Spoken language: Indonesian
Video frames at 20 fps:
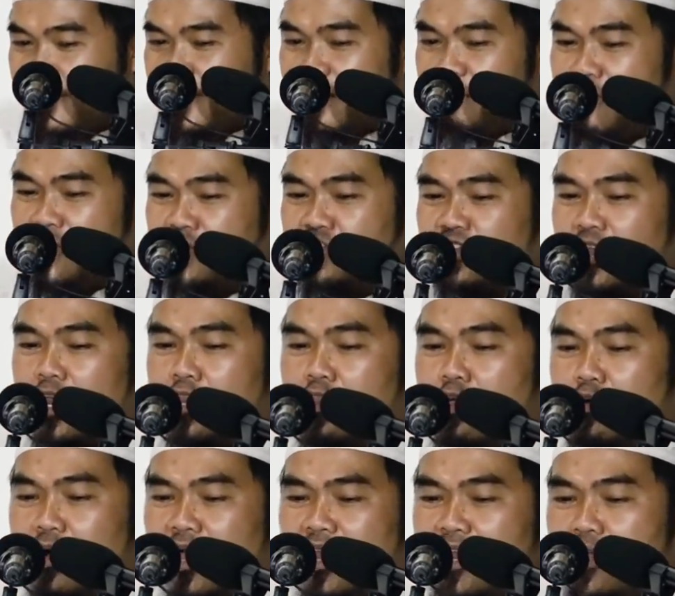Nabi
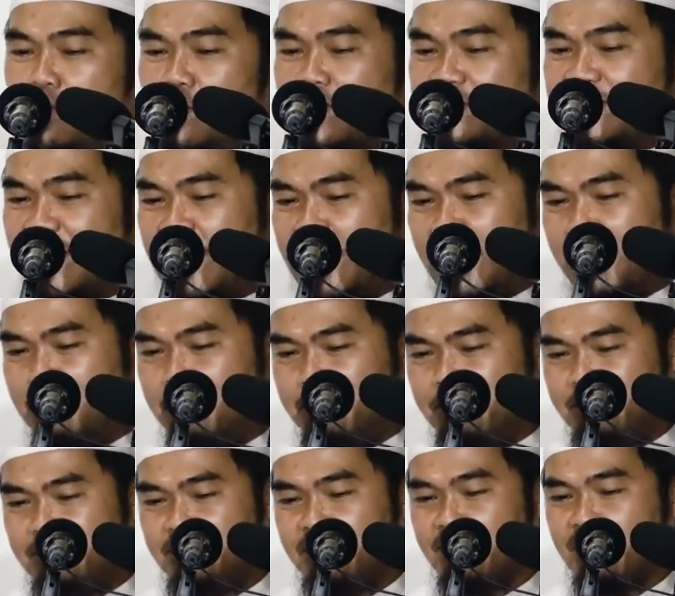Shallallahu alaihi
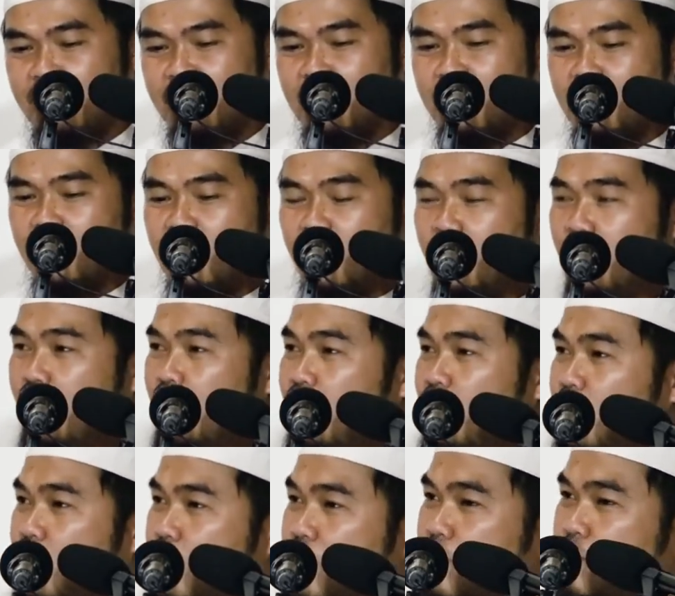wasallam
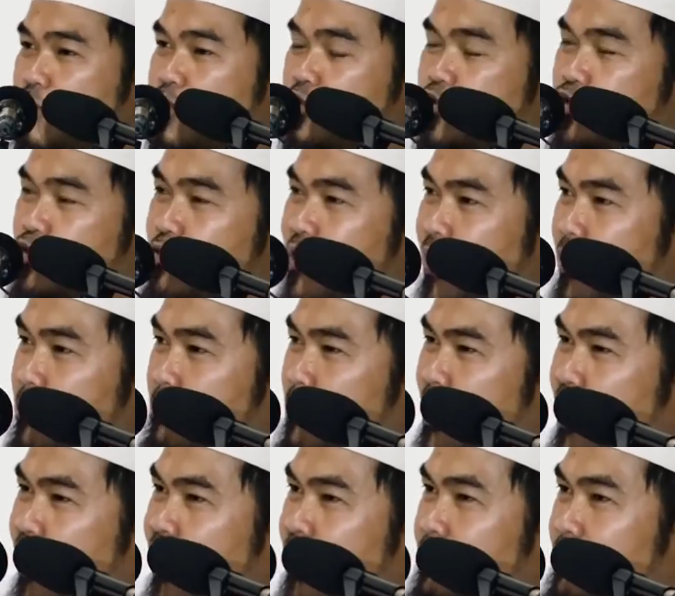juga
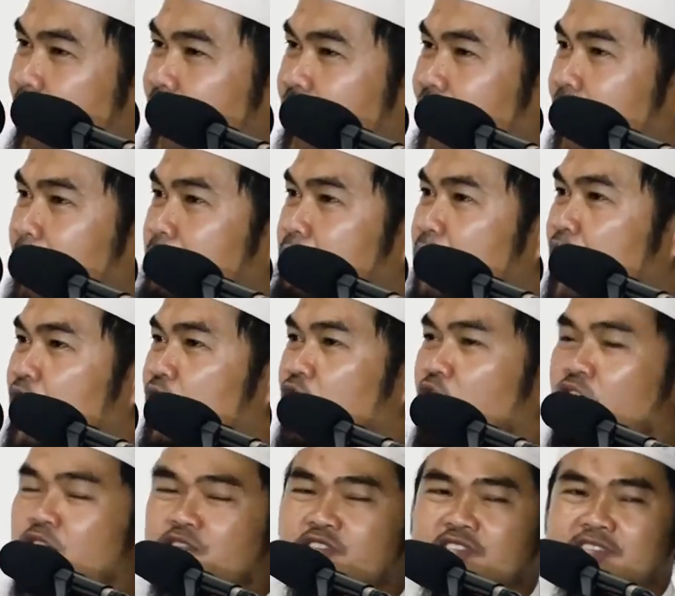bagaimana
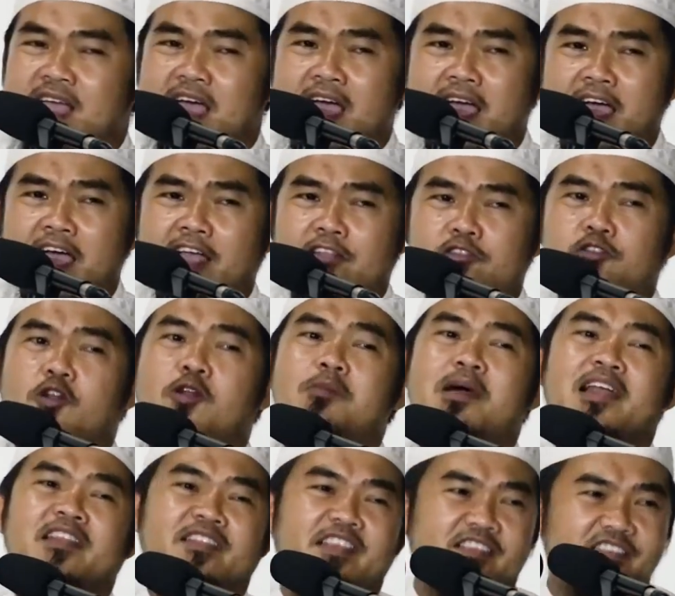beliau sangat
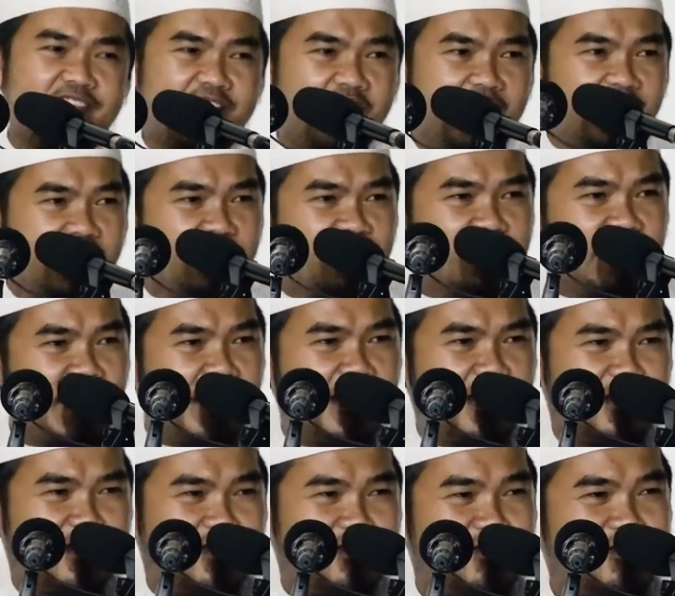romantis dengan
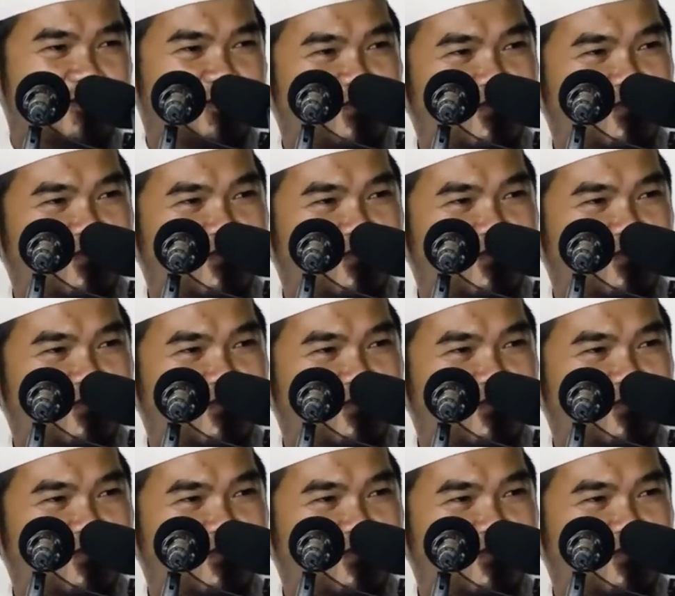istrinya.